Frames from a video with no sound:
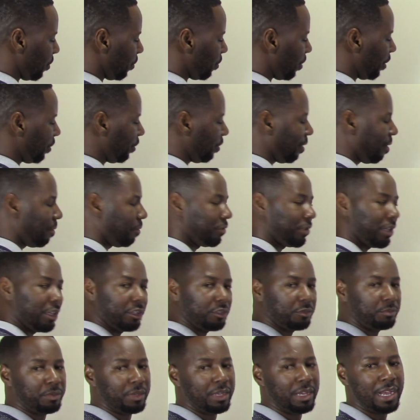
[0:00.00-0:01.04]
Cuando vamos a
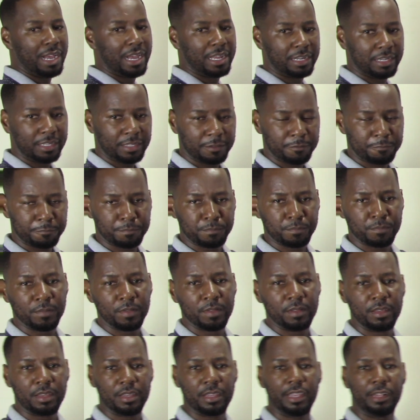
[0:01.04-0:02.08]
despejar
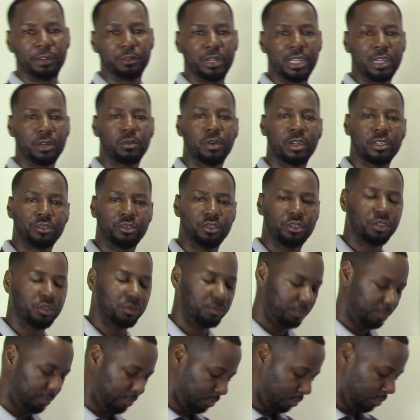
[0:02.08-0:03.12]
en una
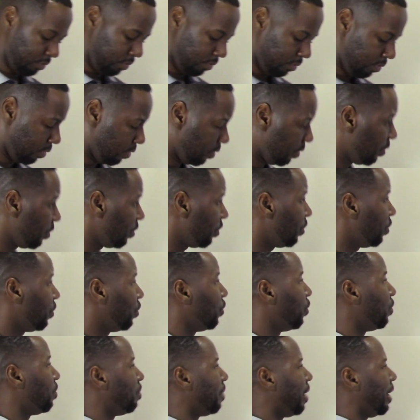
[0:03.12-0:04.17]
ecuación
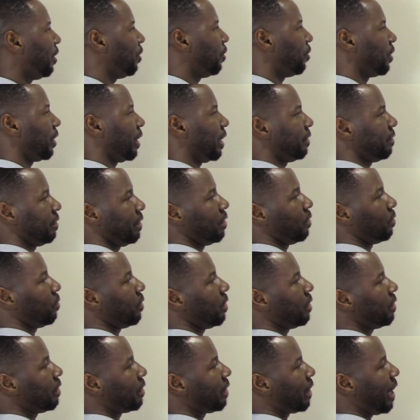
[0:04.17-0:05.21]
un valor que se
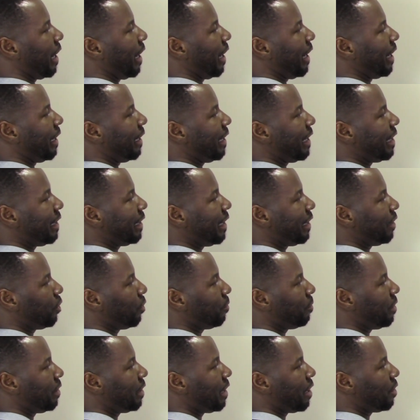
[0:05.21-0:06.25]
encuentra en el
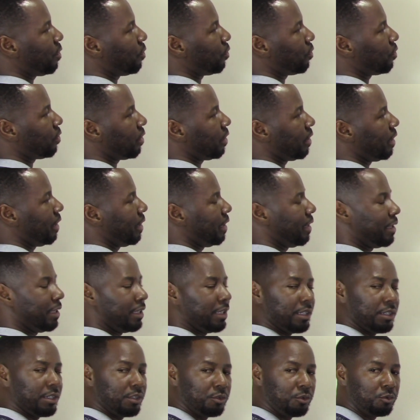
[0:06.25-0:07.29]
denominador,
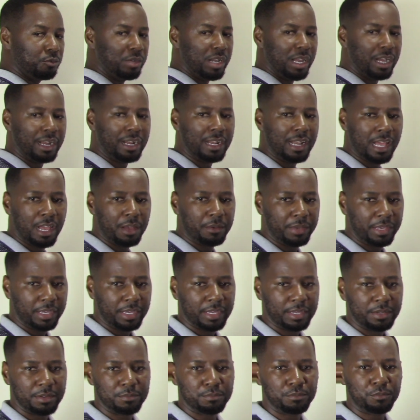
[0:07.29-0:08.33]
una
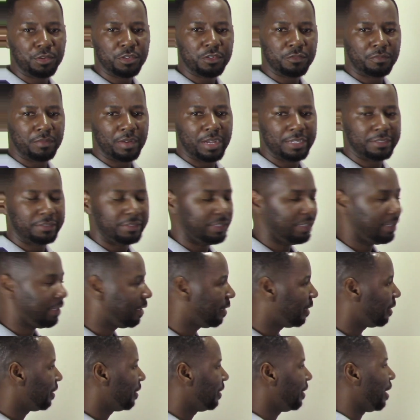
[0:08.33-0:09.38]
clave muy
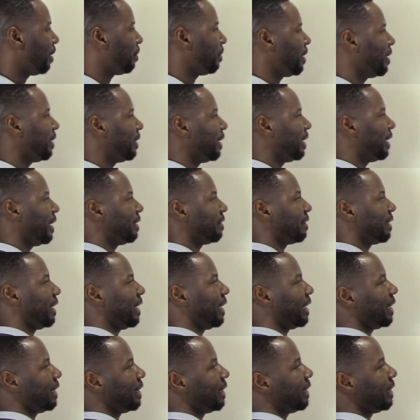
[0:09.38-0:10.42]
fácil de aprender es
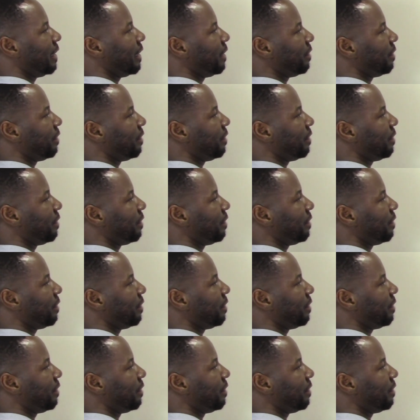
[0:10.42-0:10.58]
que